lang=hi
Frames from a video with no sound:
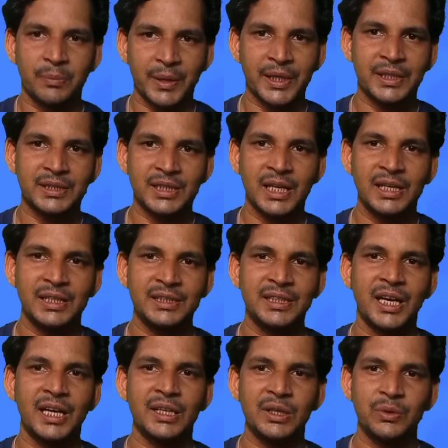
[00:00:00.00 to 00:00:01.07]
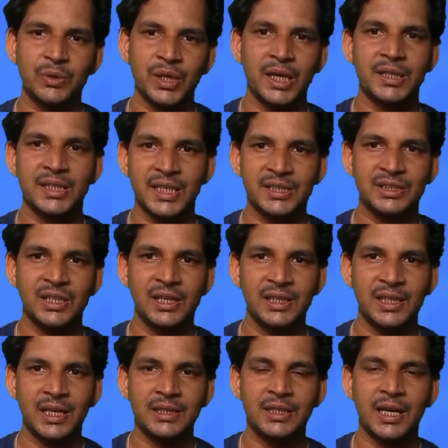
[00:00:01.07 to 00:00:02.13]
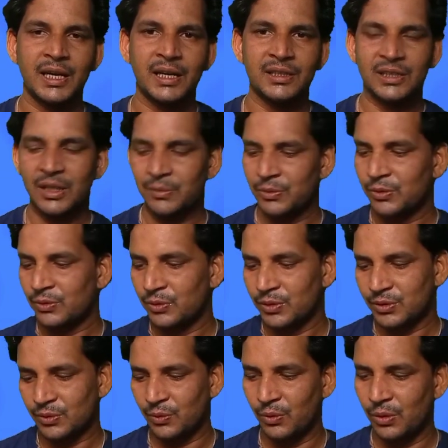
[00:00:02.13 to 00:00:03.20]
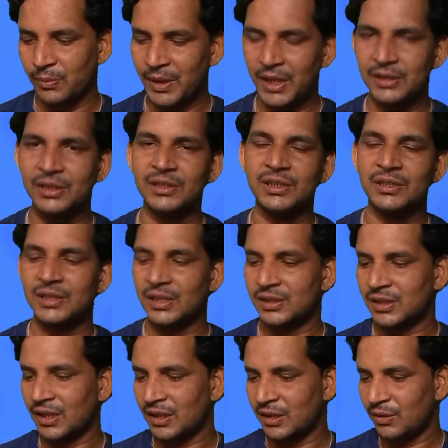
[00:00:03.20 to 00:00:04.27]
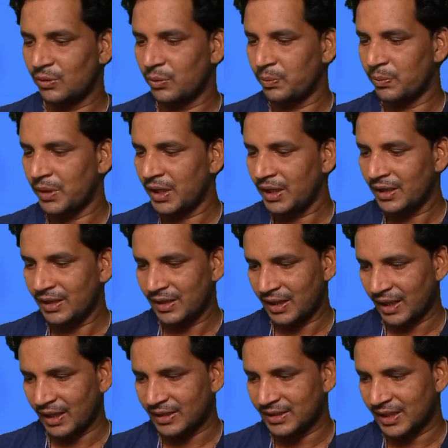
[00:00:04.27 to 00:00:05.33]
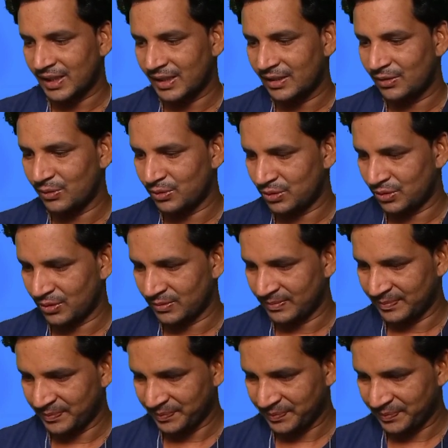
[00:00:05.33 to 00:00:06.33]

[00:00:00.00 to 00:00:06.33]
परीक्षा ली जाएगी उनका टेस्ट लिया जाएगा तब उनको स्कूल में अतिथि शिक्षक के रूप में रखा जाएगा दोस्तों